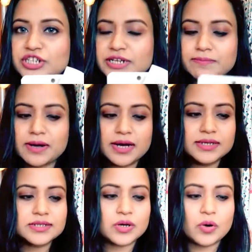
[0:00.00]
शीट
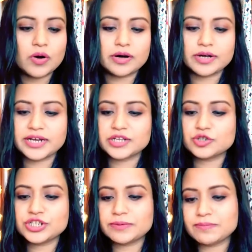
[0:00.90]
मास्क और ये
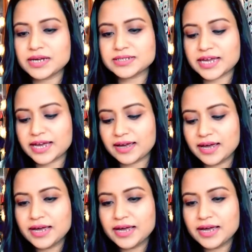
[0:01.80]
जो शीट मास्क है